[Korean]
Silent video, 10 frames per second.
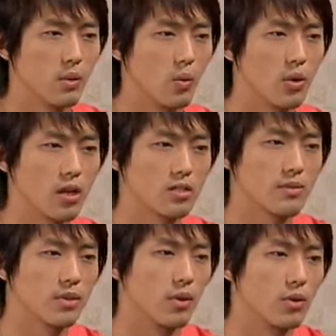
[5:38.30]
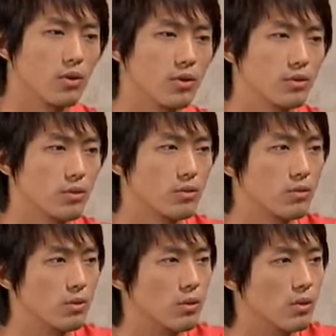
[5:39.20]
근데 옷까지만 널려
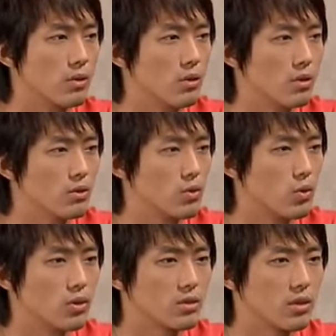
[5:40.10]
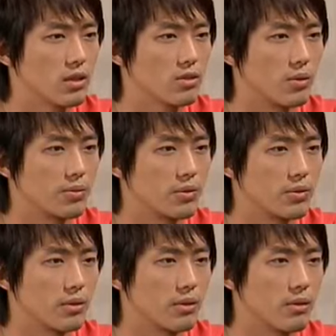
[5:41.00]
있었고 종이 쓰레기는
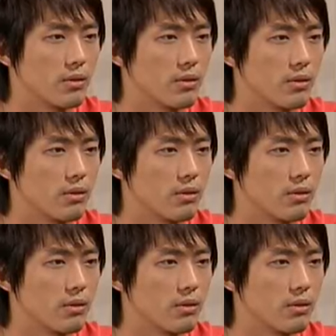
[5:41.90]
없었어.